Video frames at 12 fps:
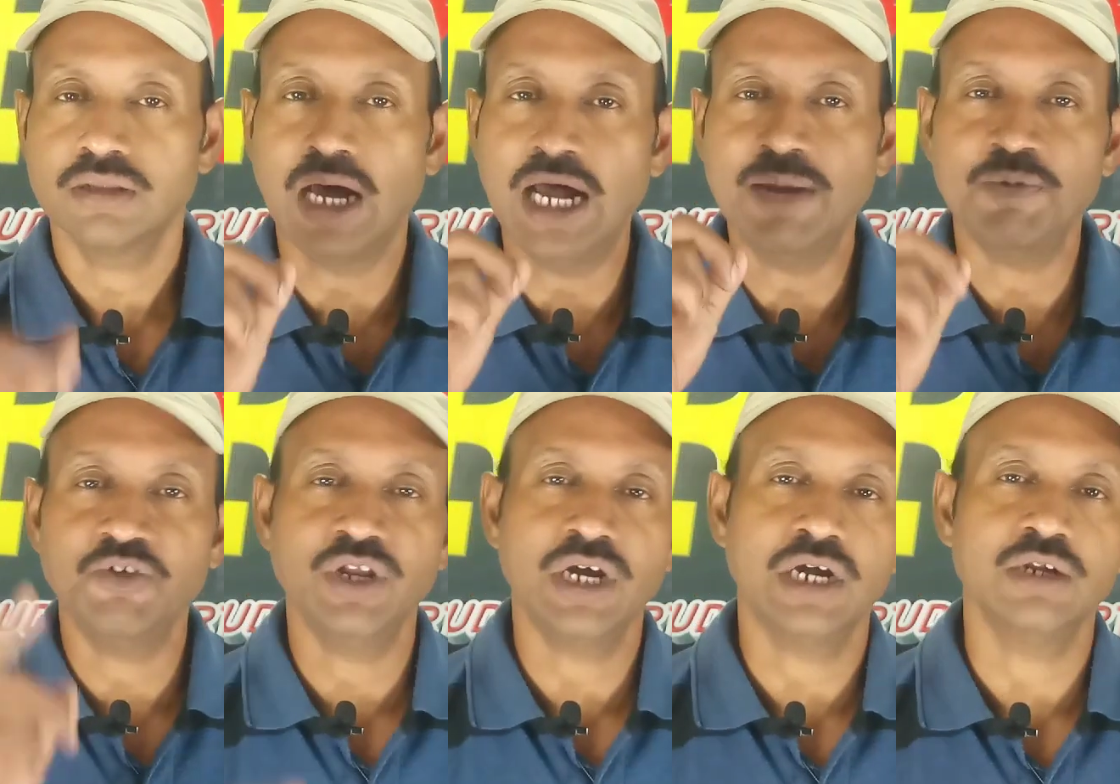তার
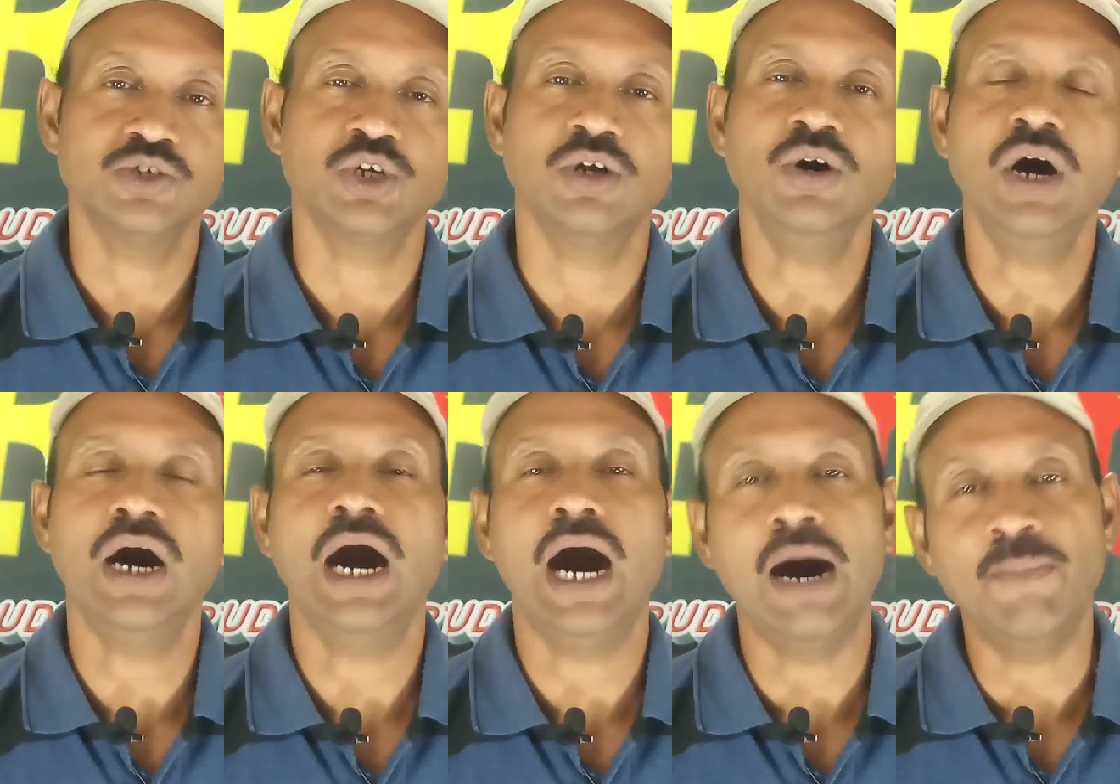পেছনে কারণ ছিল
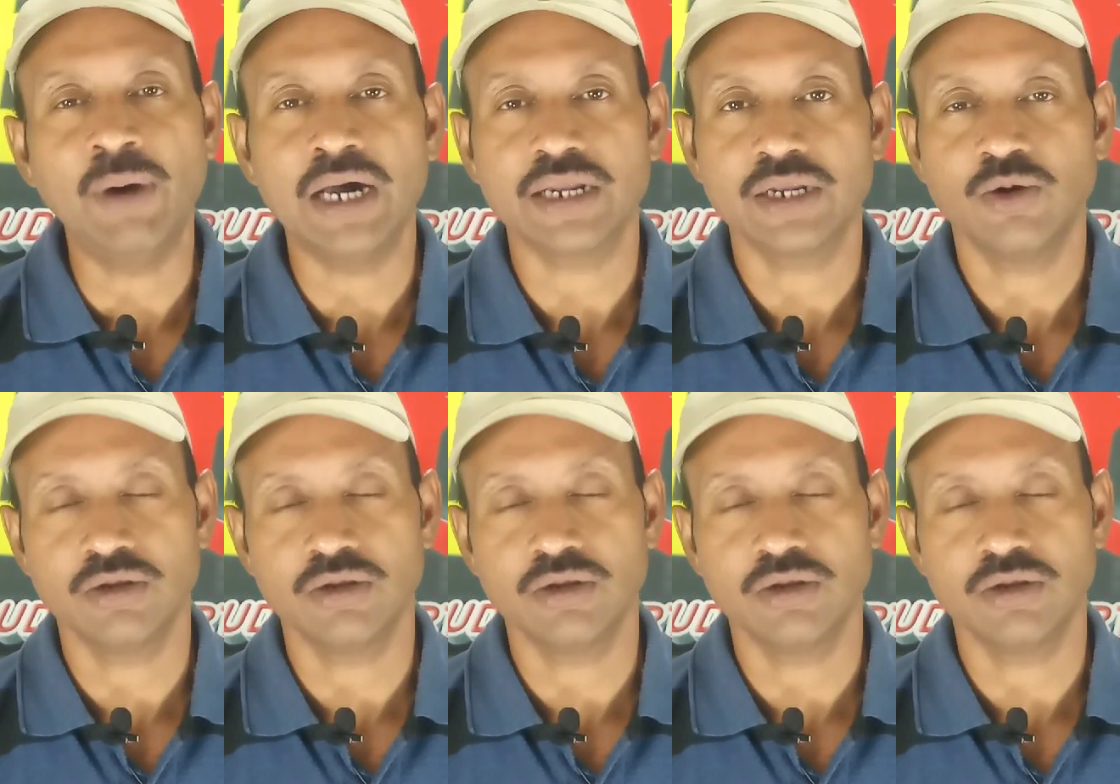আমার